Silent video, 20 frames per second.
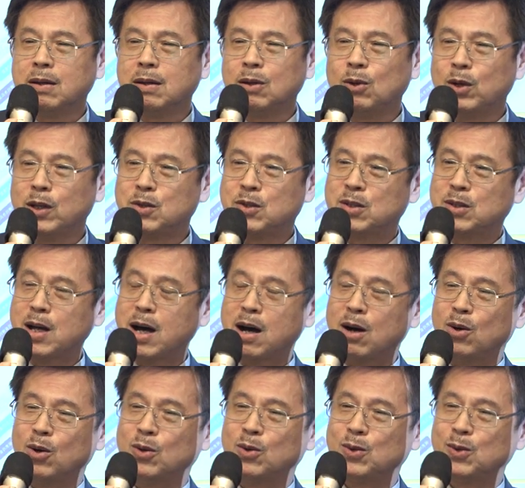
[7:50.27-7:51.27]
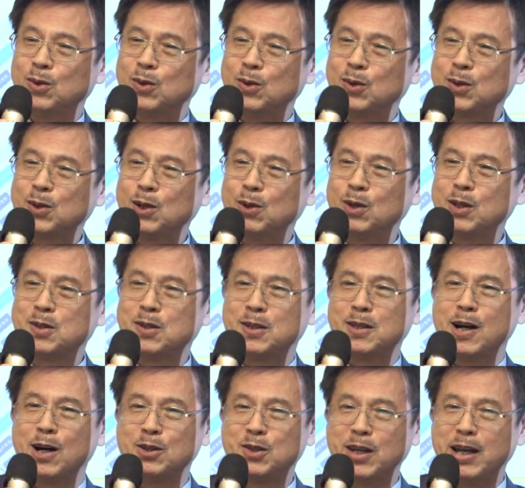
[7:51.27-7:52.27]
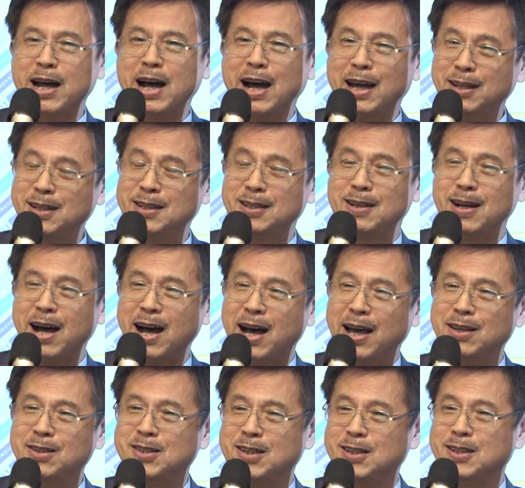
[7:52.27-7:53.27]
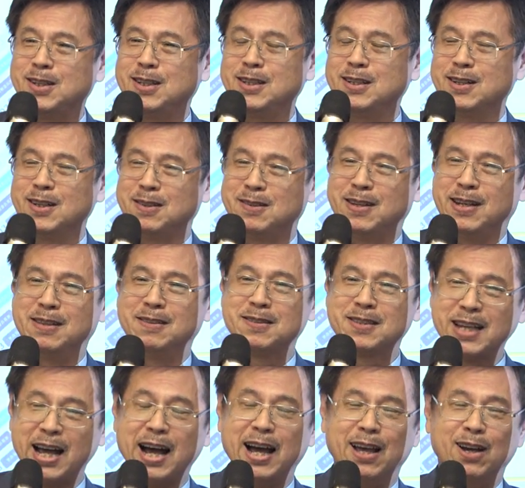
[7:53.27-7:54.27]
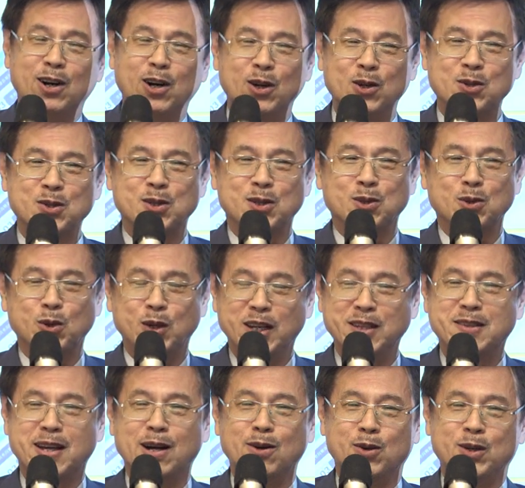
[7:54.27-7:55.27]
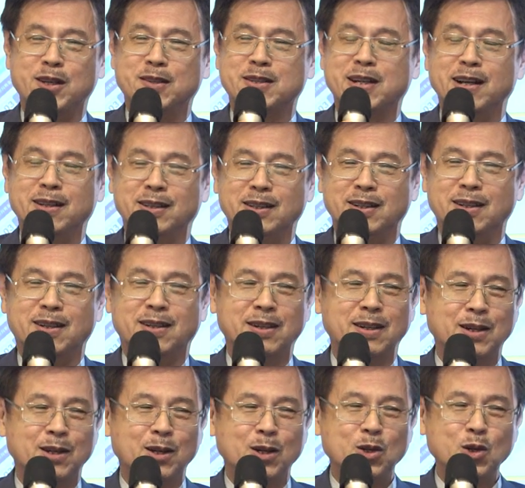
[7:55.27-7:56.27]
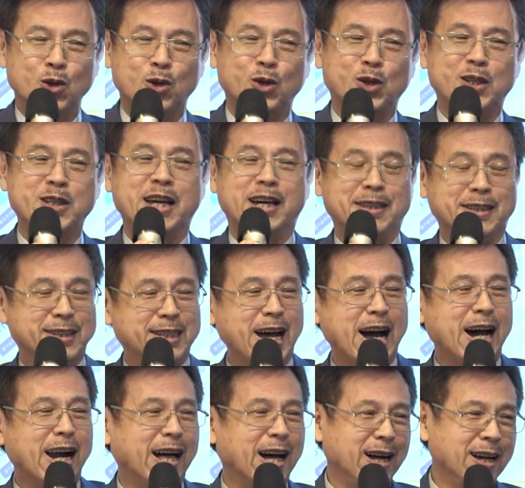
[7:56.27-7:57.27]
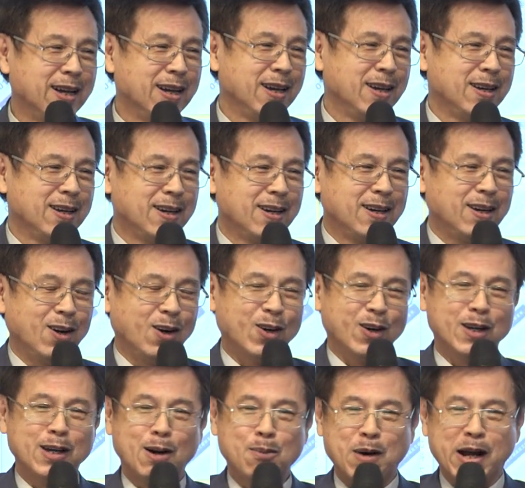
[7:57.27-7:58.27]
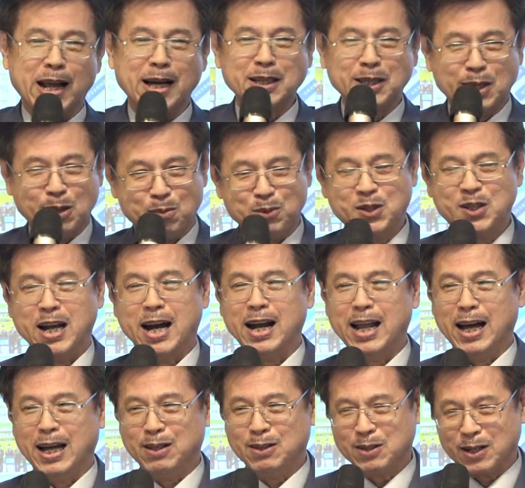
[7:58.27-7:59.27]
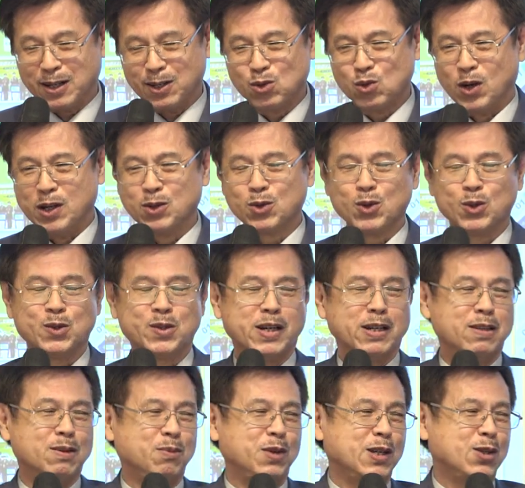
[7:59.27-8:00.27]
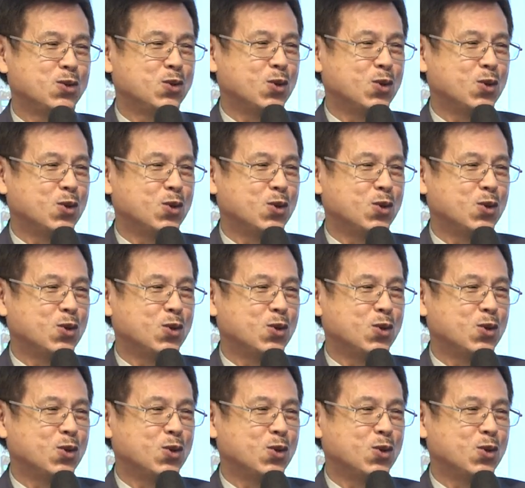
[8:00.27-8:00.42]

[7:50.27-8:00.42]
因为知道各位知道现在 I T I C T 的人才哈是非常非常的。诱因很大了，哦，要把它 keep 下来，这个专注在这边